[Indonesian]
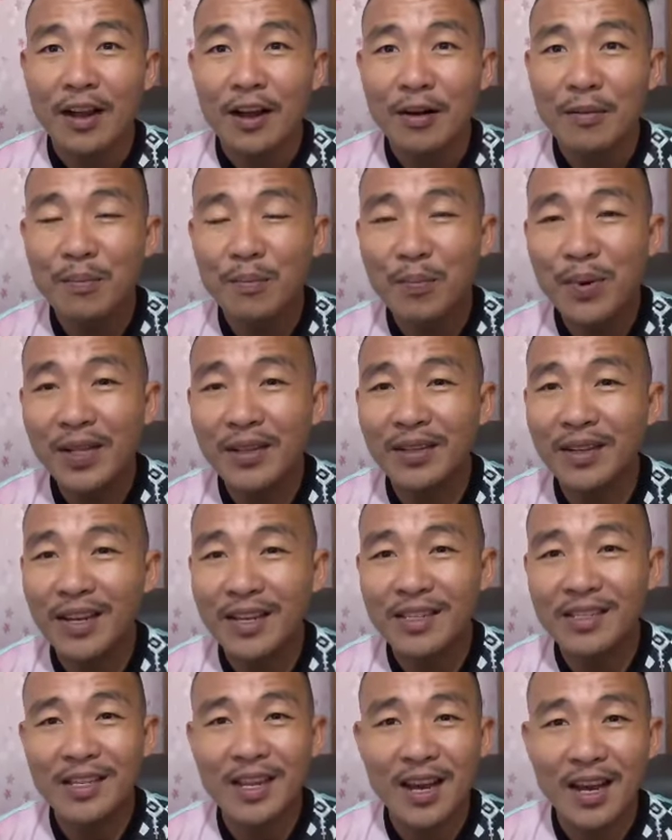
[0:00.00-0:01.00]
empat
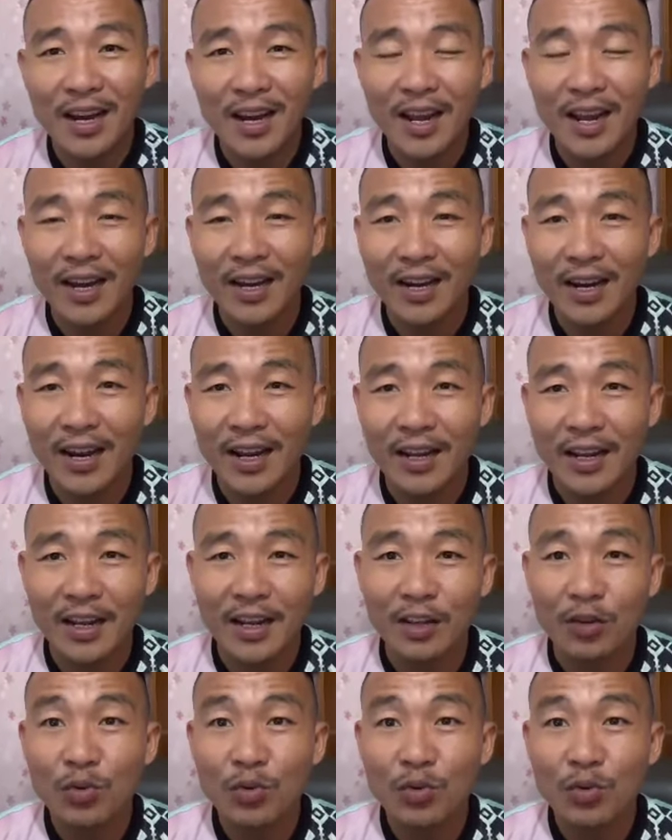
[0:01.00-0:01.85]
case yang lain lagi